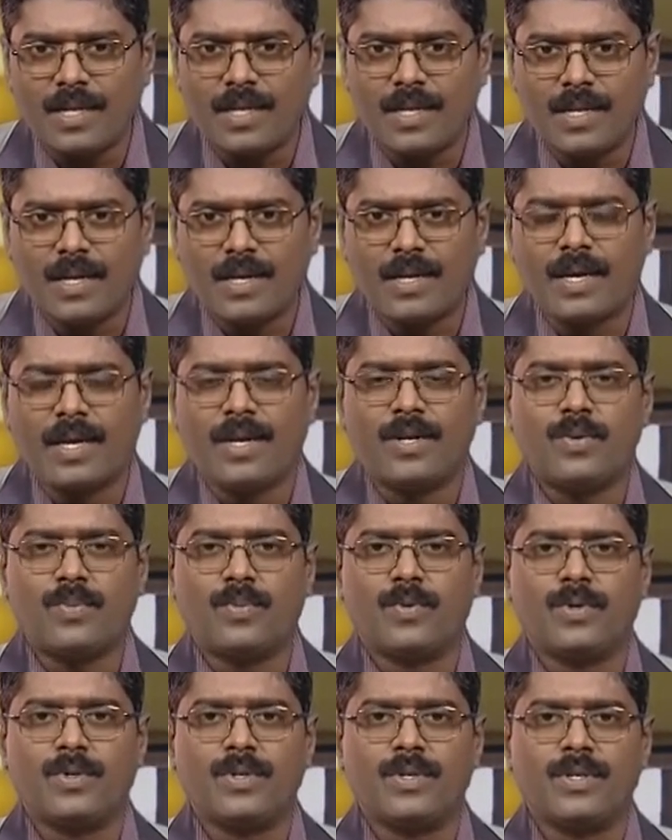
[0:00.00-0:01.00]
இதை நீங்கள்
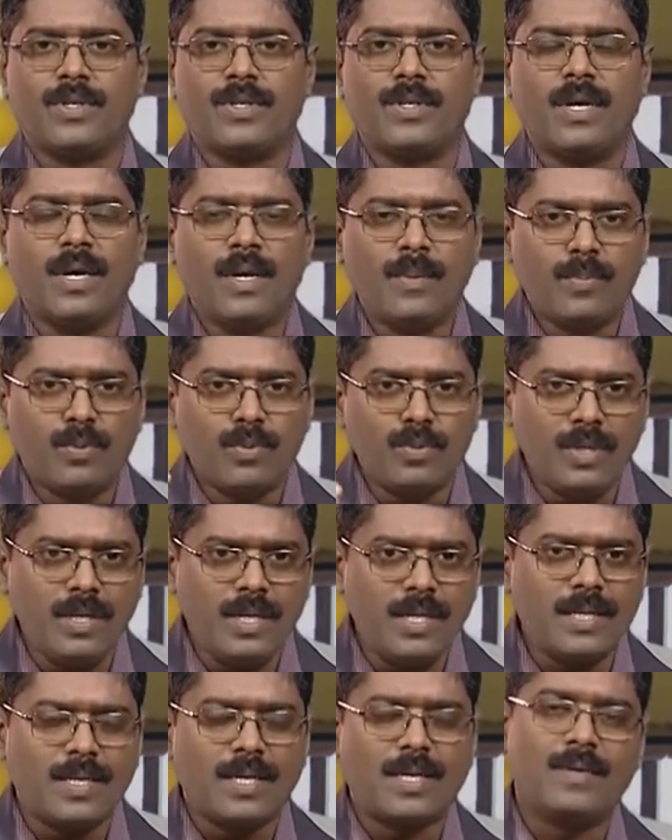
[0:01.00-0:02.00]
கேட்கும் பொழுது
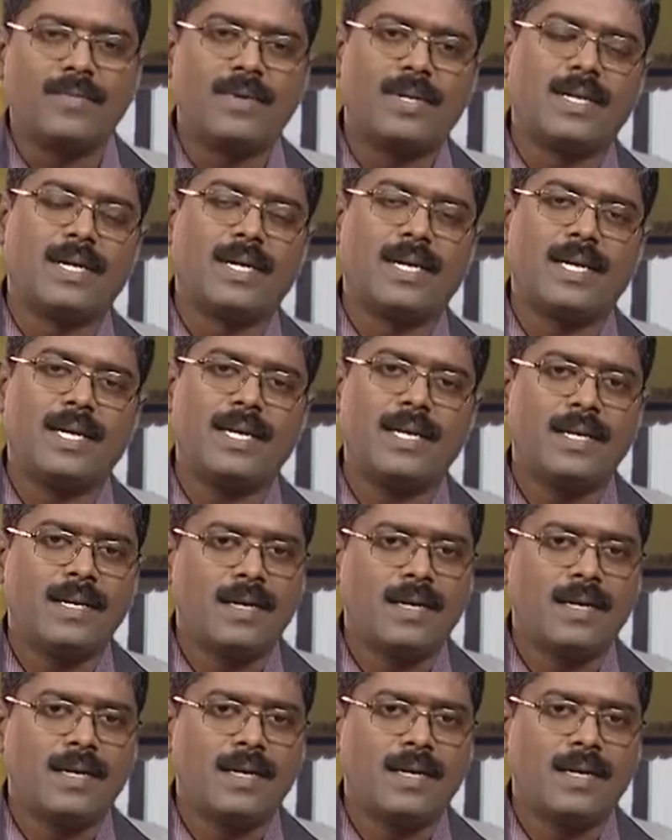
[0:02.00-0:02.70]
புதிய தகவல்களை